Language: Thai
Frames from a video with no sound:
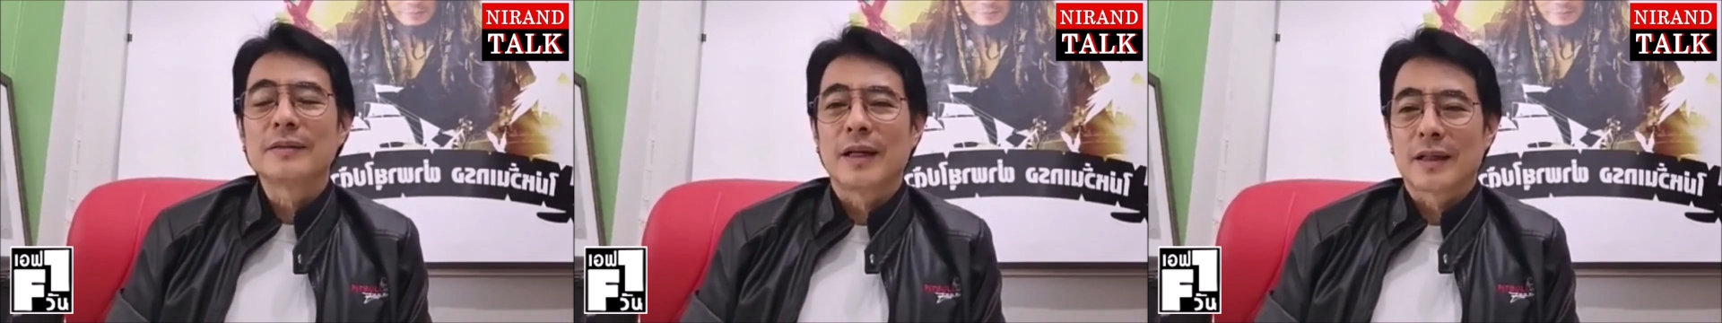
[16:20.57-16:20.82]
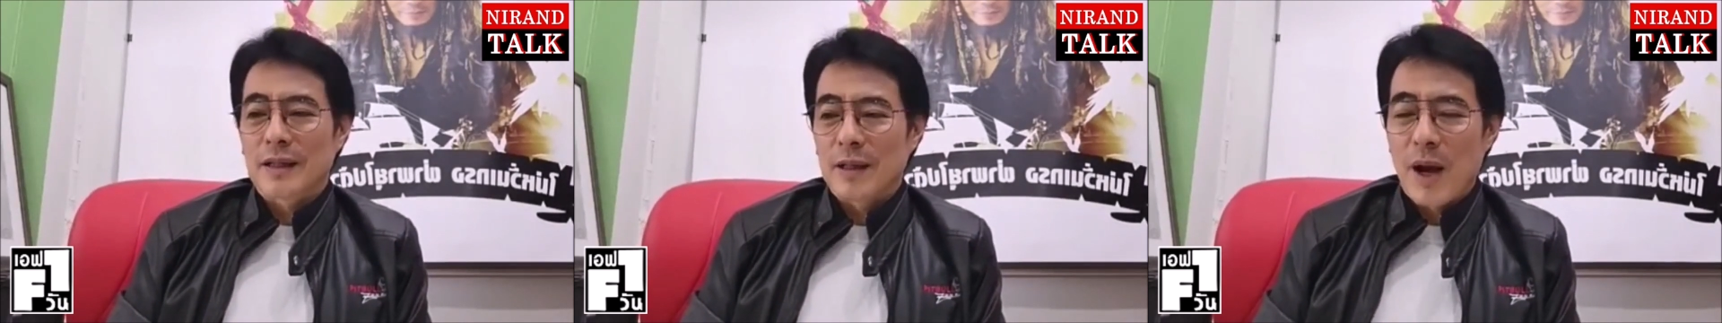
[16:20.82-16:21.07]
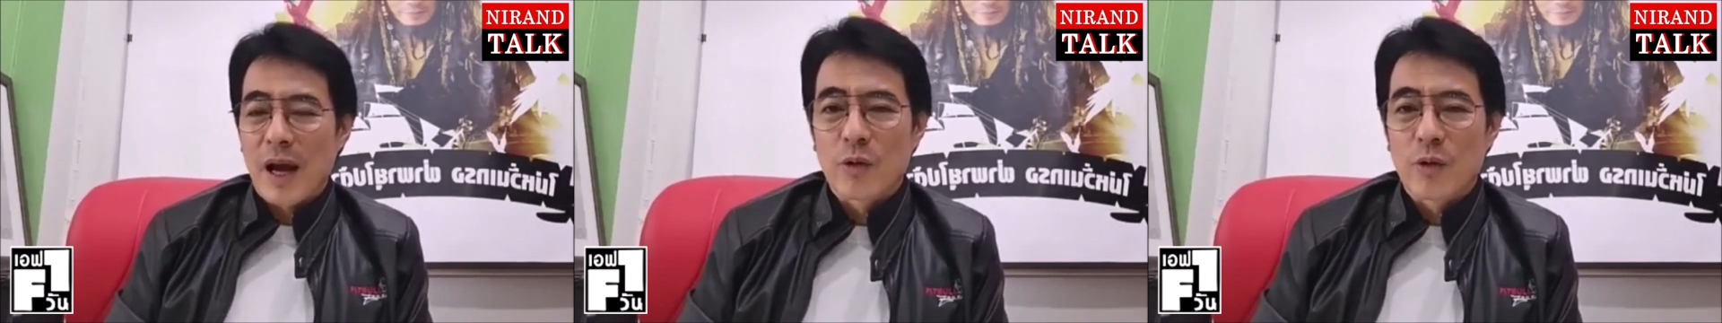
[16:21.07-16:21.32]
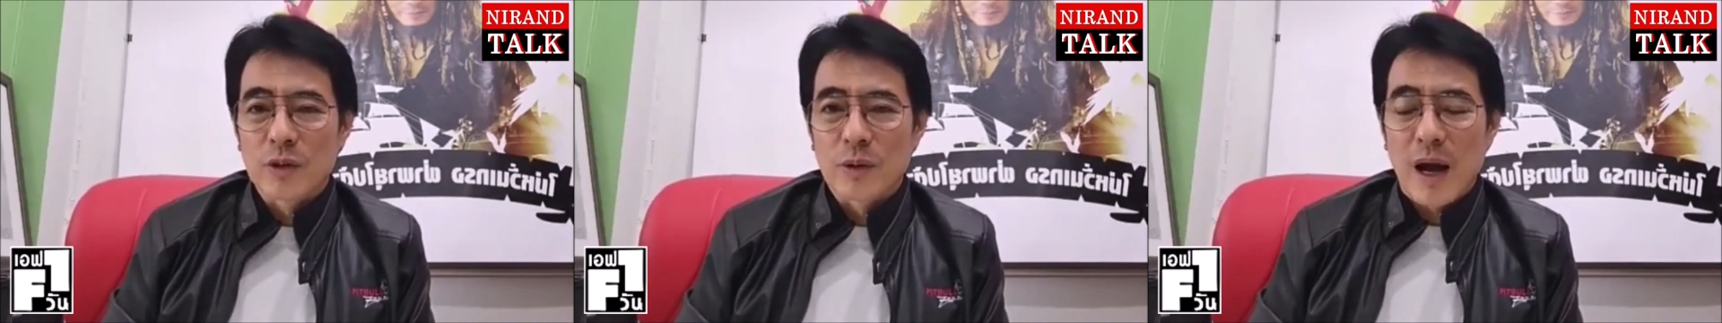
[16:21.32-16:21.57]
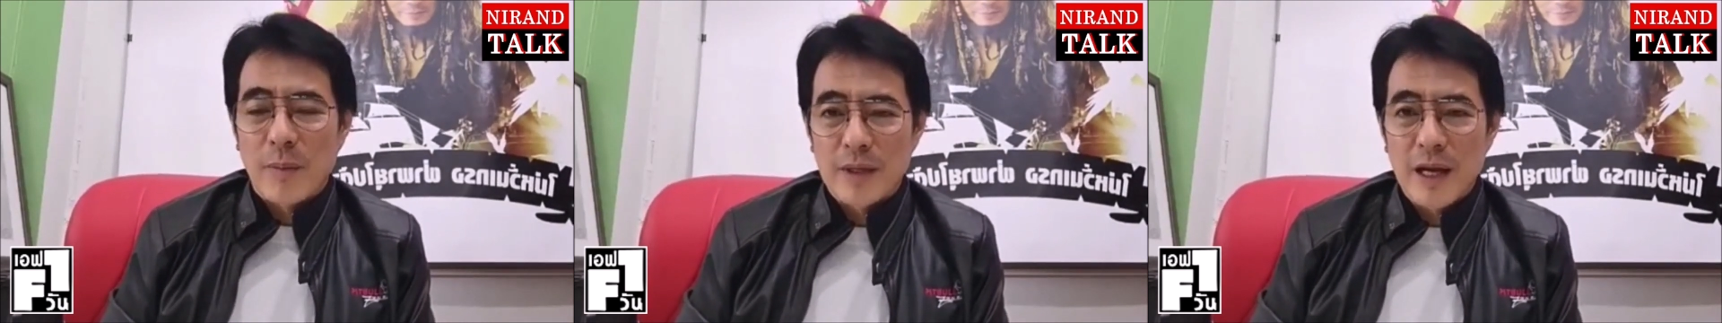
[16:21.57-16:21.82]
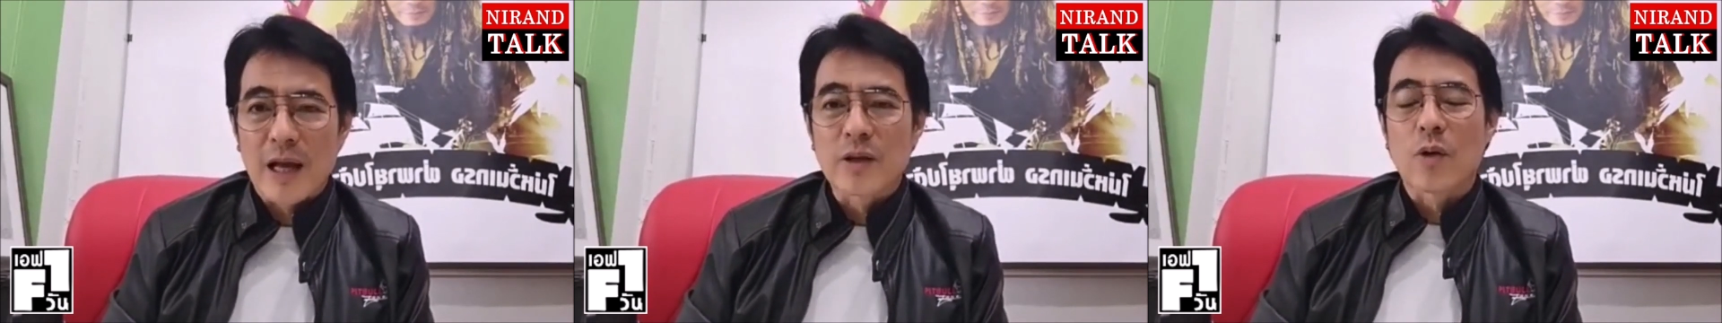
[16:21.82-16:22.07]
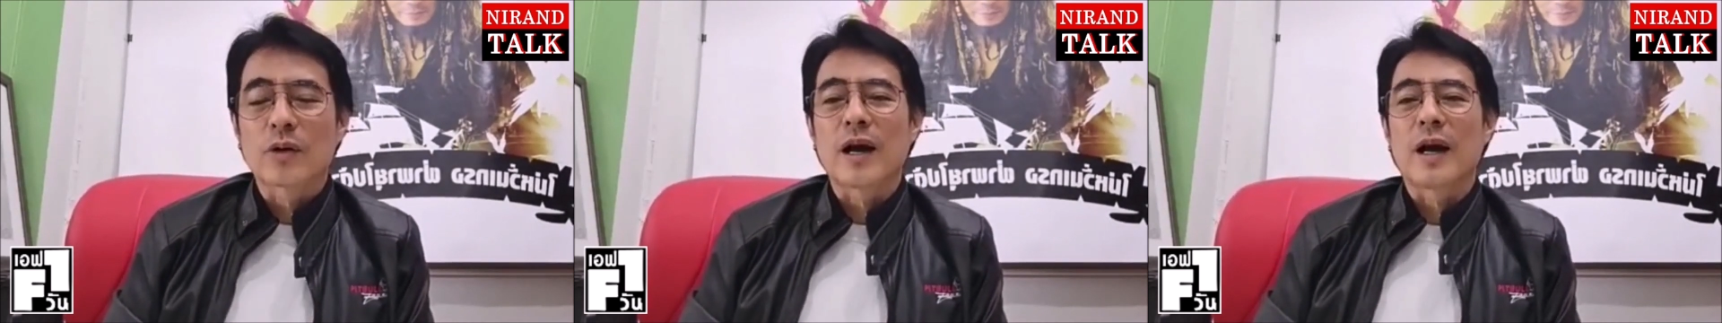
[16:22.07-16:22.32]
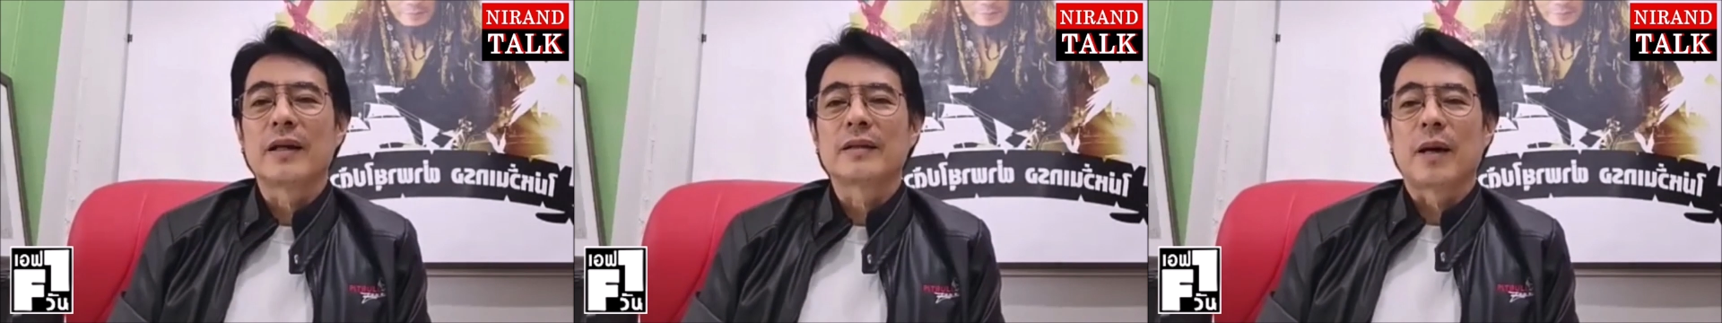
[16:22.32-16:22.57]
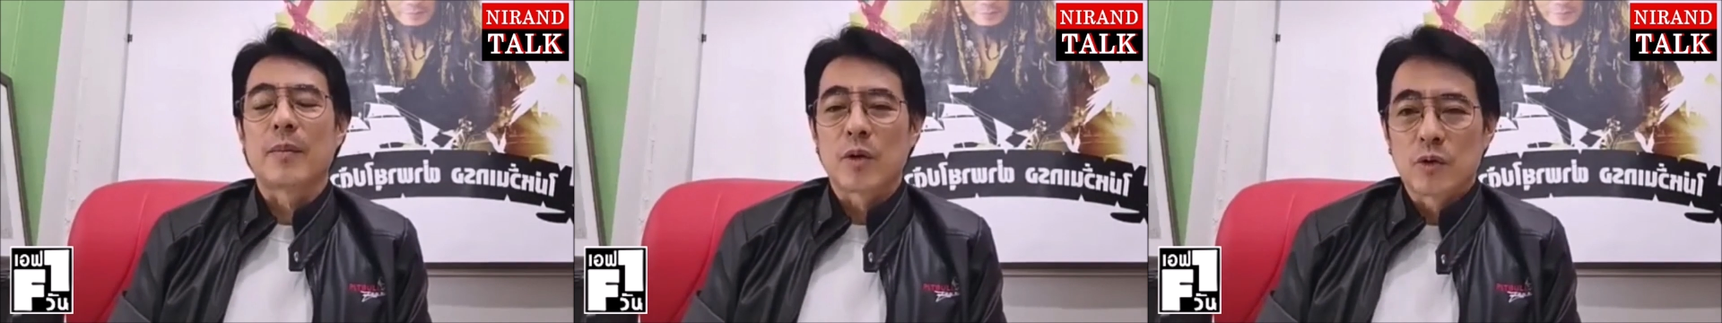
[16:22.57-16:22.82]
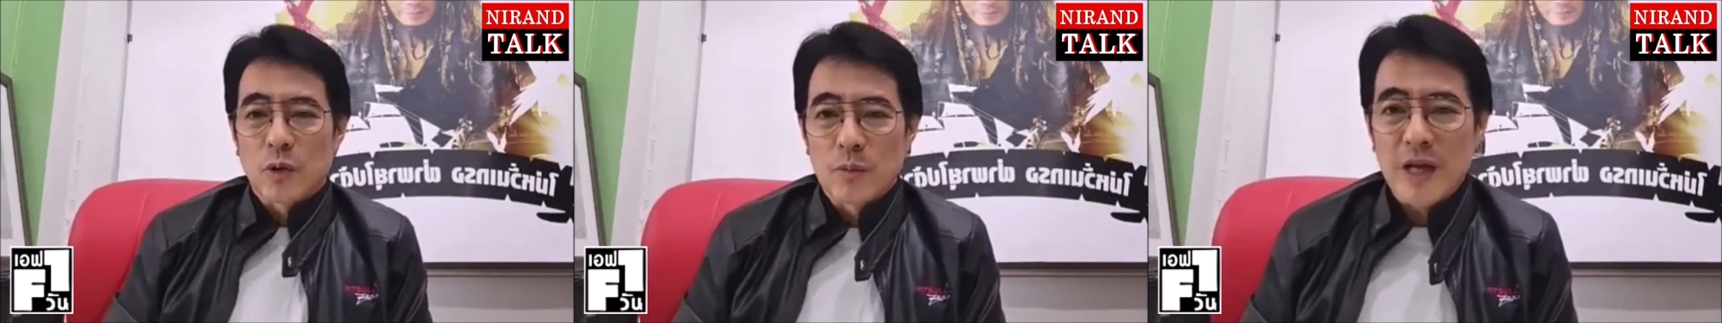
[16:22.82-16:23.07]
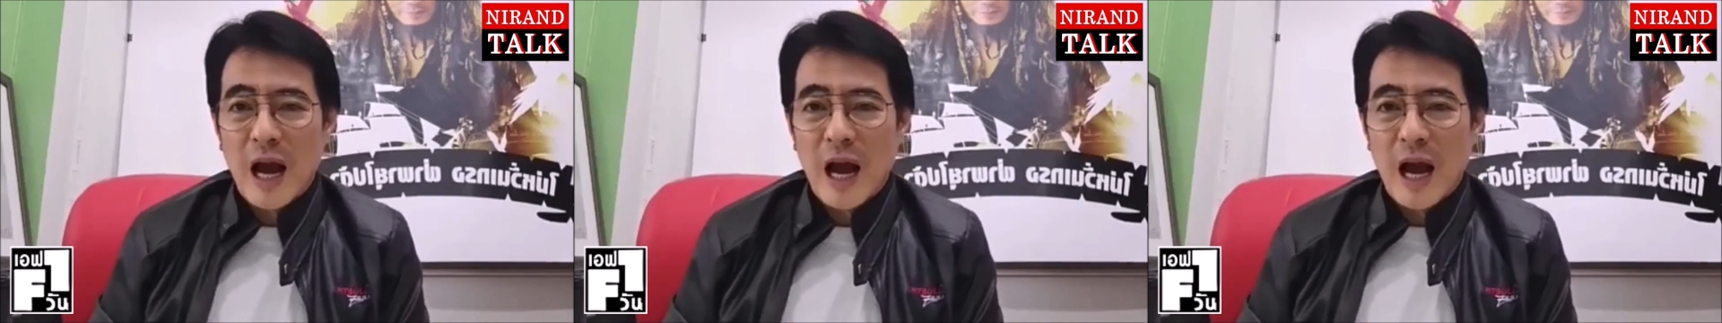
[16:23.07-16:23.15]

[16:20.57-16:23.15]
ยังสามารถคุณสมัครเป็นนายกได้ทำให้คุณสม